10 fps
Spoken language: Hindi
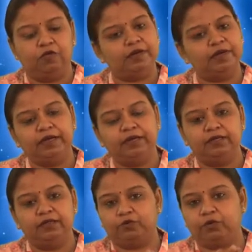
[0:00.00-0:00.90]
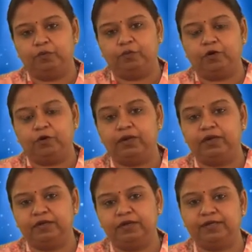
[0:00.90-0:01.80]
ओवरनाइट इसको
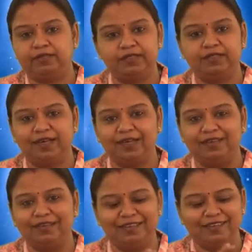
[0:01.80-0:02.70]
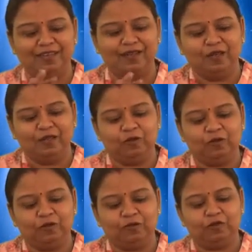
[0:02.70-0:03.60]
प्रॉपर रेस्ट चाहिए
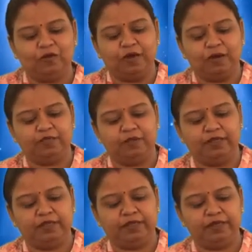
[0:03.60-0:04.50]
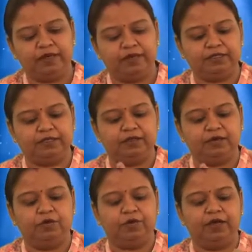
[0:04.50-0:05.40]
तो इसको अब आप जब ये देखिएगा अच्छे से
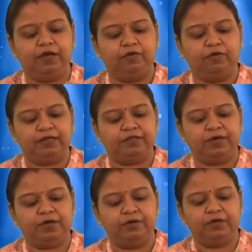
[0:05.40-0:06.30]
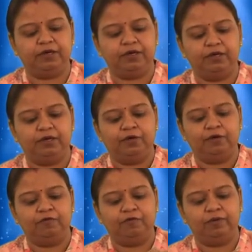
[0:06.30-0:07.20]
हो गया है तो एक्स्ट्रा जो है
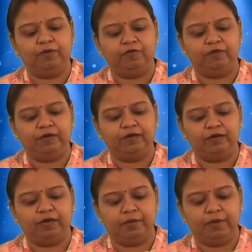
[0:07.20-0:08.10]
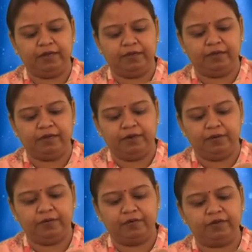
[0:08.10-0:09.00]
वो रिमूव कर लीजिएगा मैंने इसीलिए
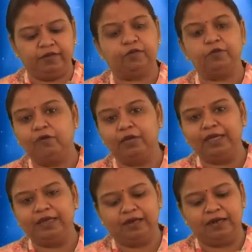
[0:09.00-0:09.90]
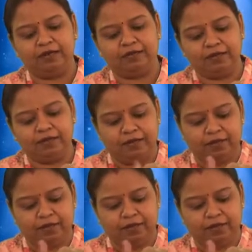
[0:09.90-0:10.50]
टोकरी से इसको नहीं निकाला था